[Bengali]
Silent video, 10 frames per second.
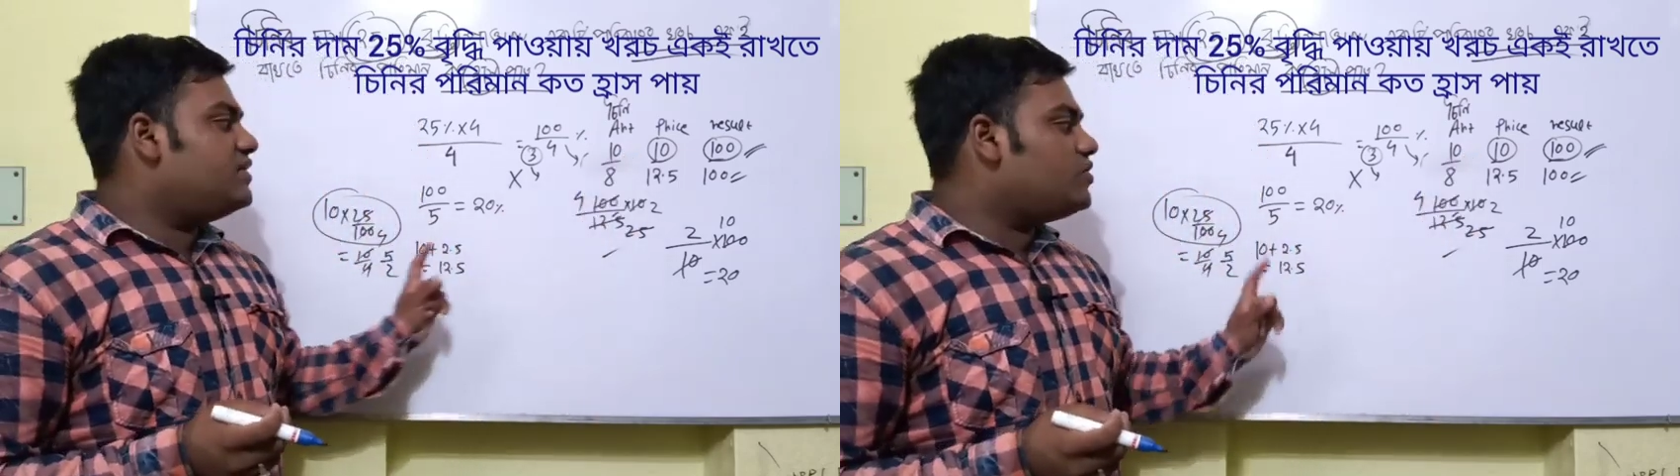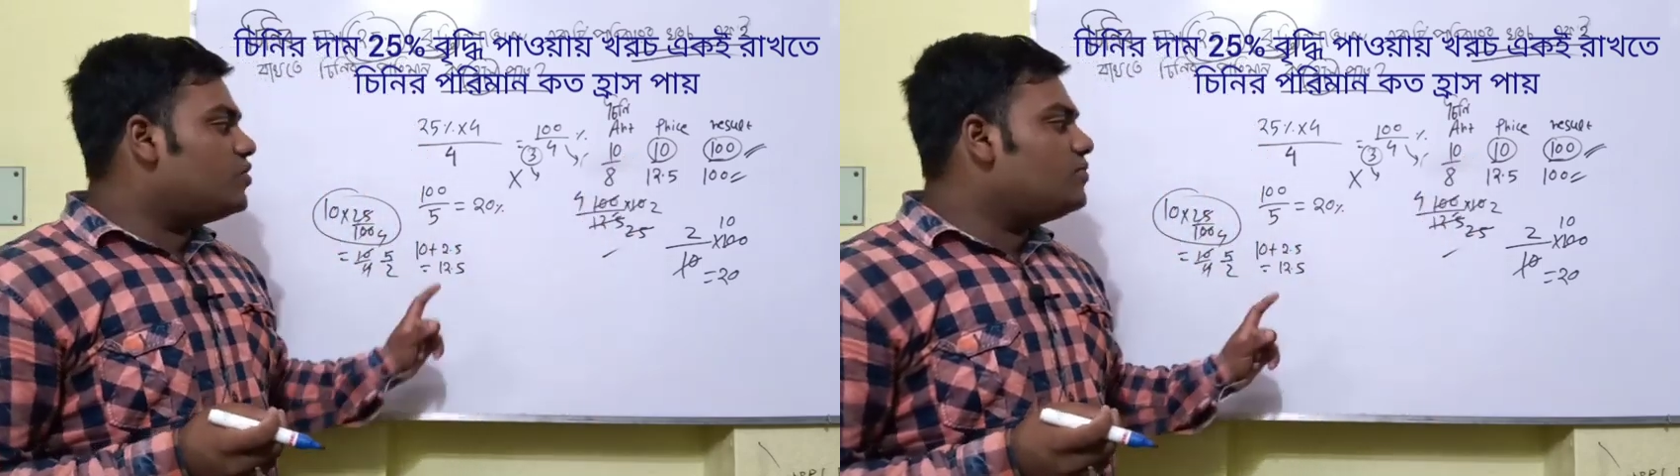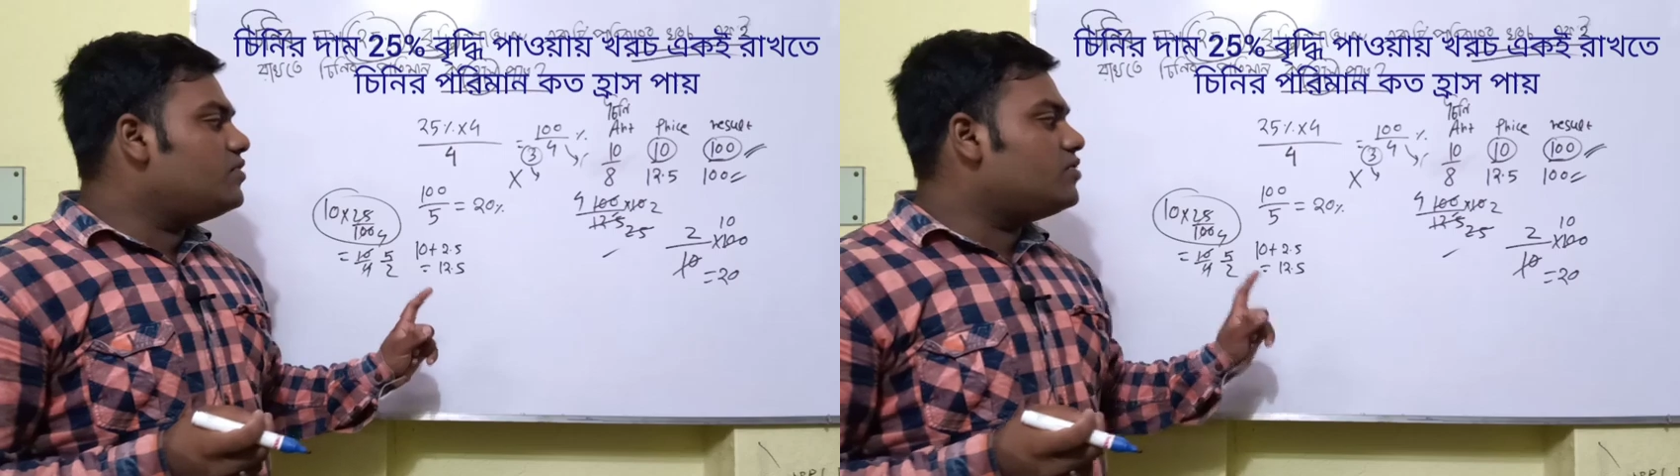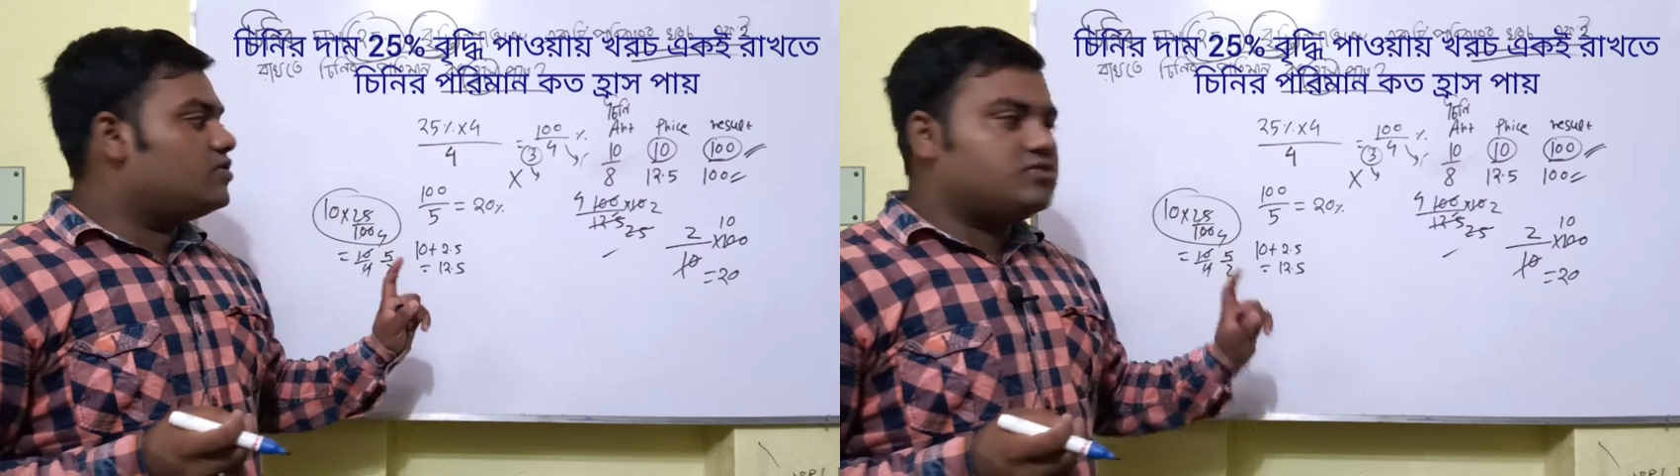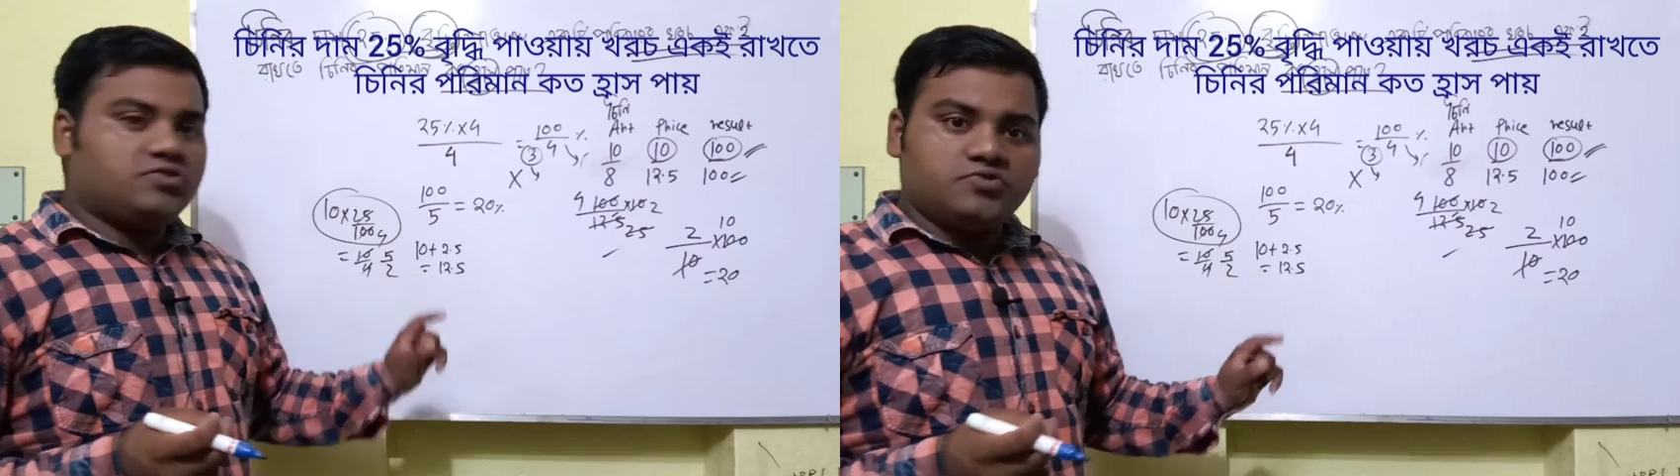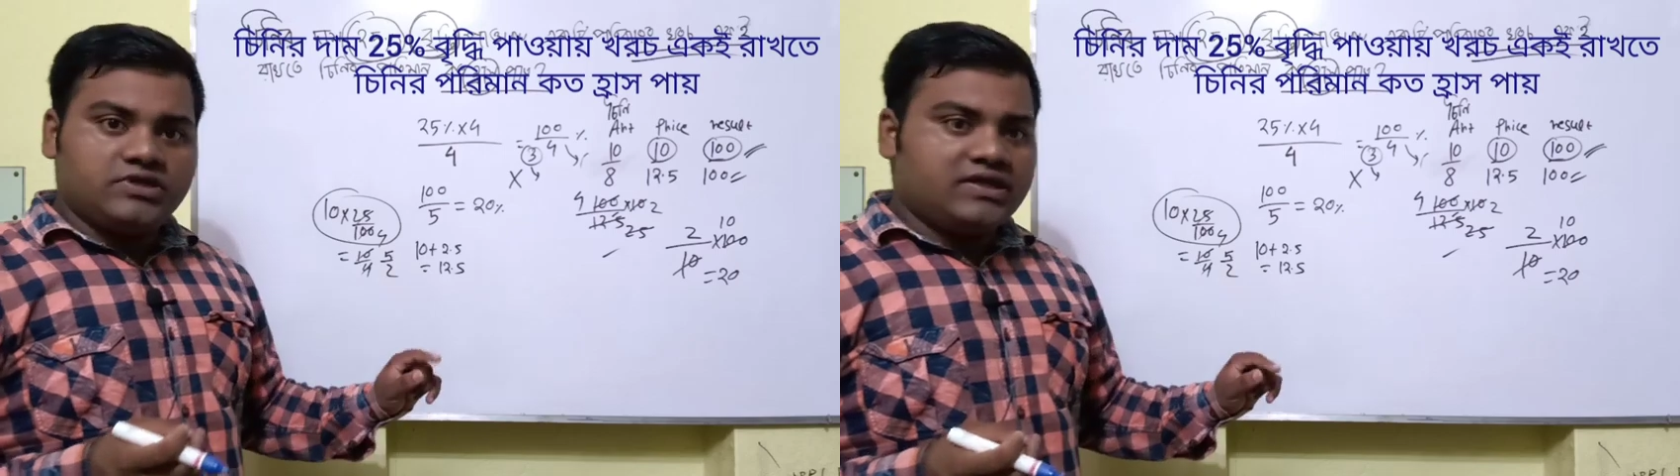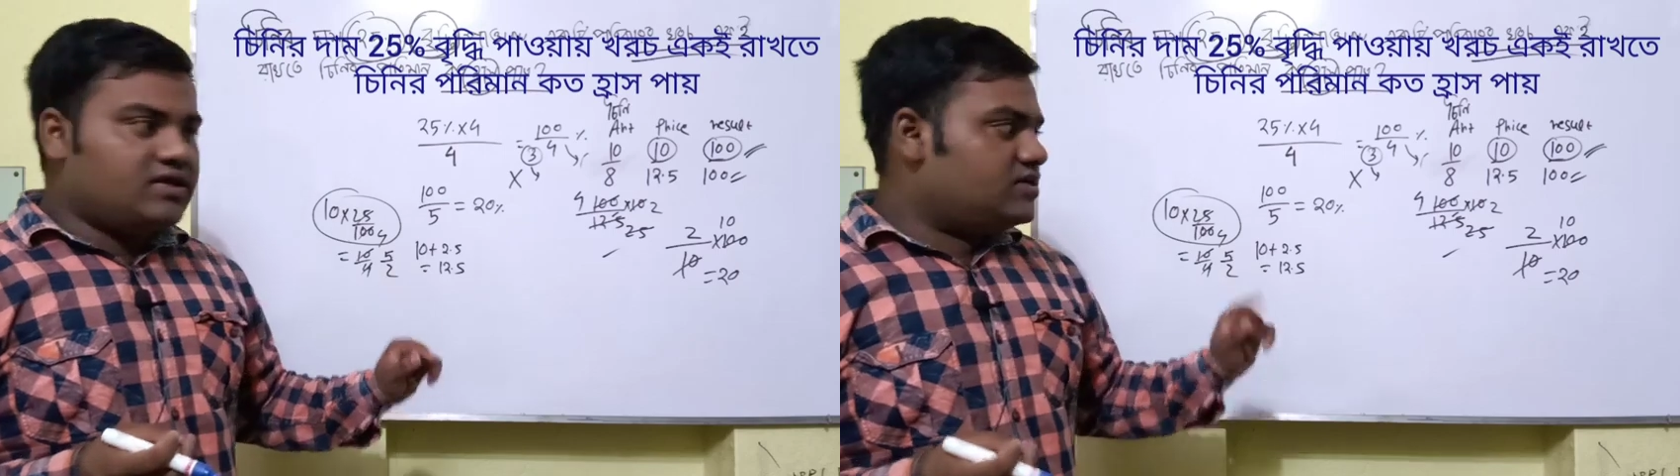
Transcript: মানে কমলো কত দুই